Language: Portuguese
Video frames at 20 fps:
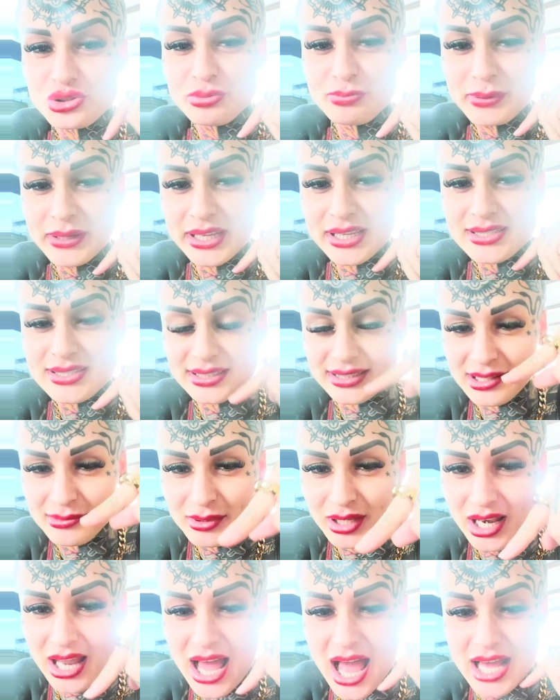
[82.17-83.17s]
surpresa, tem
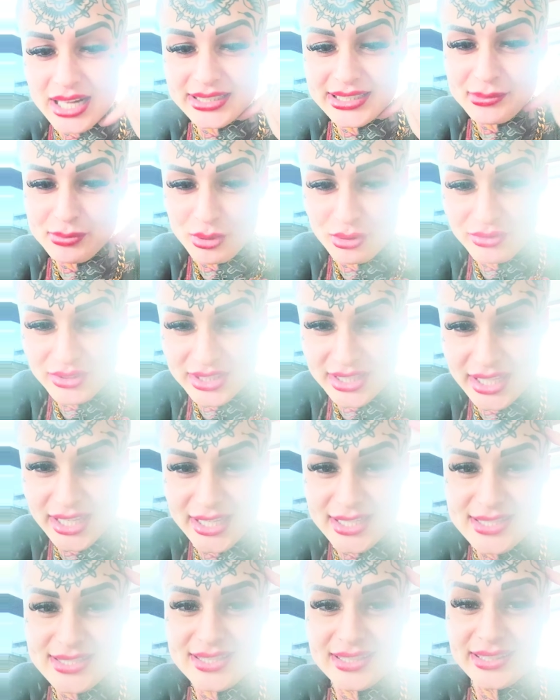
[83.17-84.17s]
milagre, tem
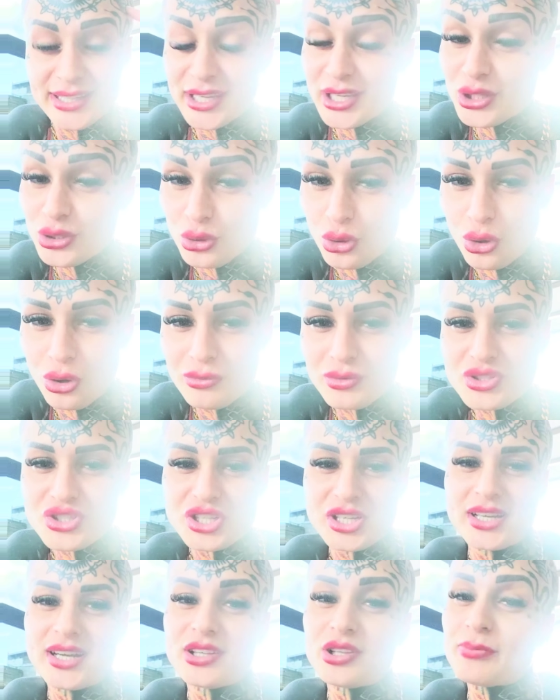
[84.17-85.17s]
providência, tem renovo
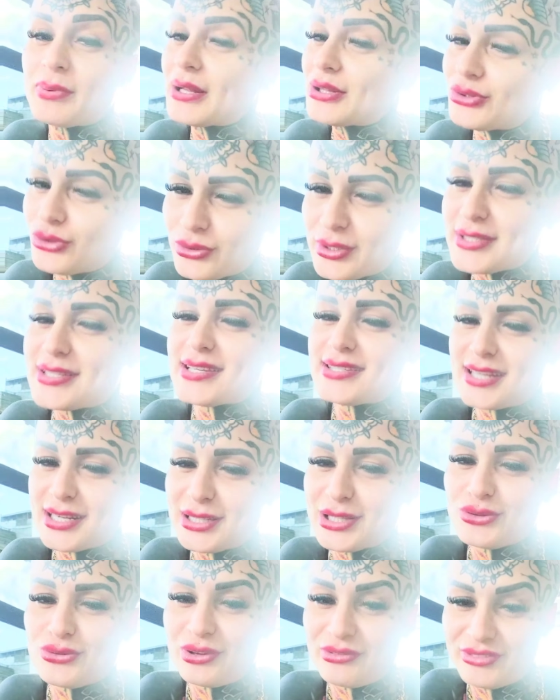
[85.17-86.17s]
chegando para todas as áreas
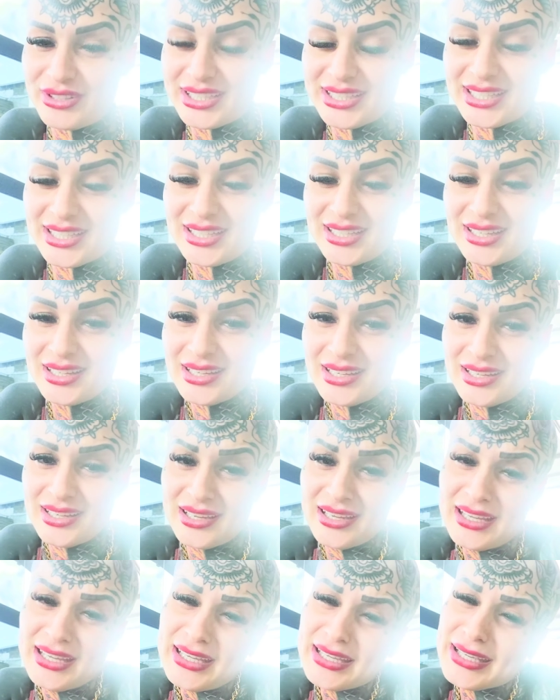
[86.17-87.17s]
da tua vida
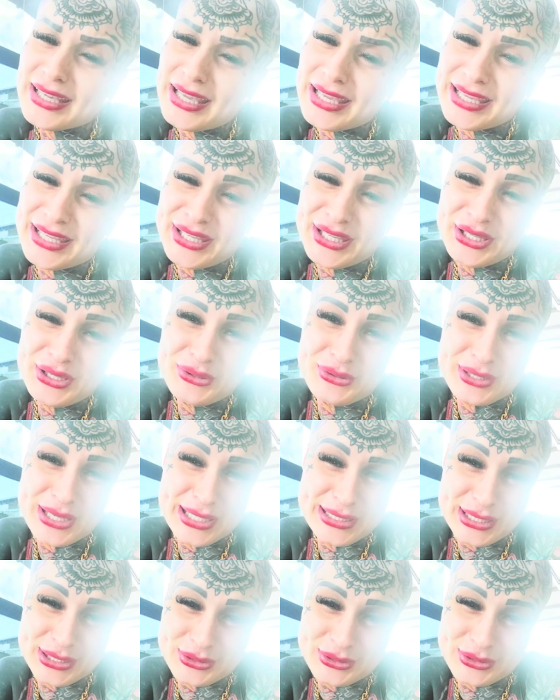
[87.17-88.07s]
quem riu, quem